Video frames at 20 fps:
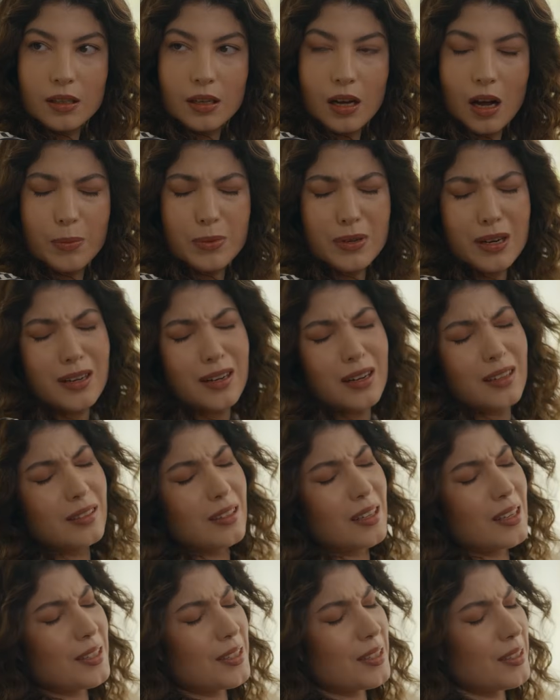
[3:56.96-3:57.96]
Ha bırak
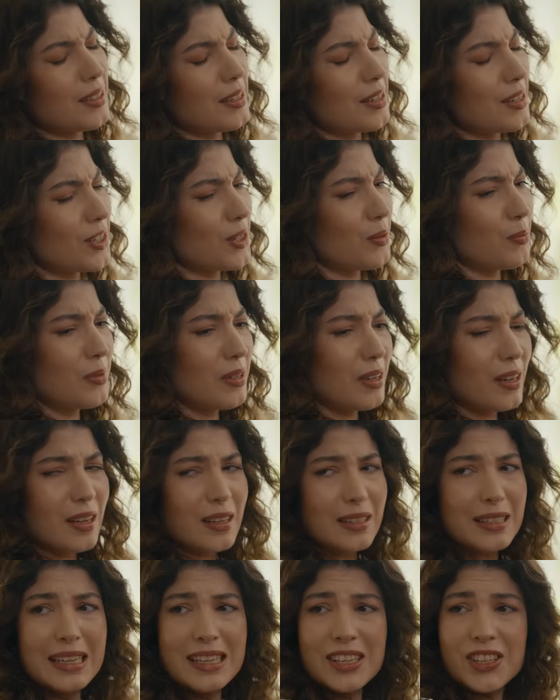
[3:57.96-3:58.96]
Allah aşkına Yeşim
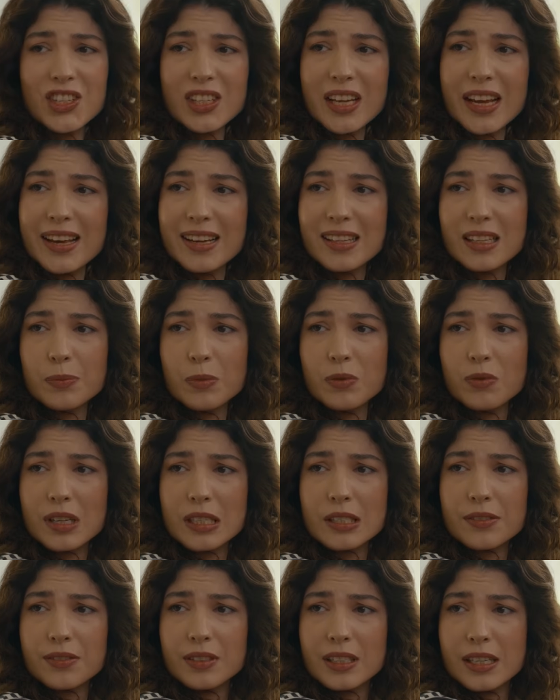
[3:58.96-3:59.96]
ya. Zeliş'in eğitimi
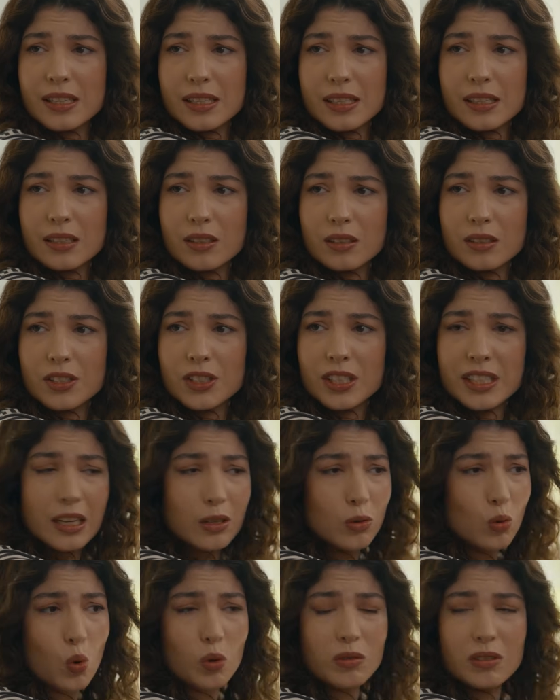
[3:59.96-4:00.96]
vasfı ne ki?
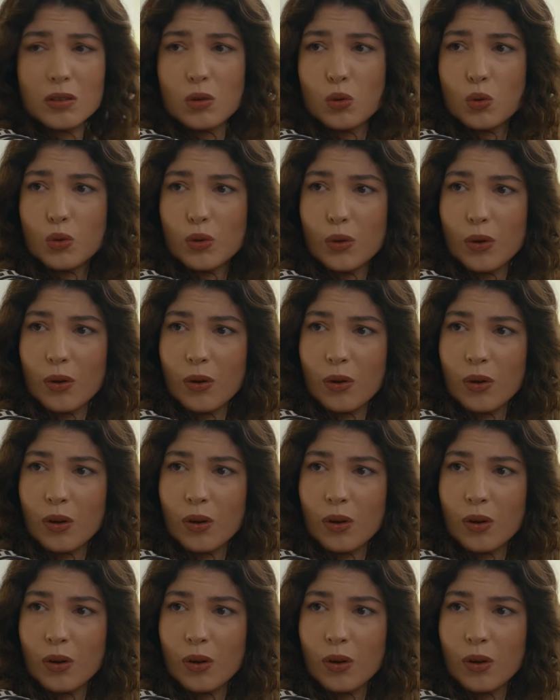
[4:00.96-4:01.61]
Şirkete ortak oluyor.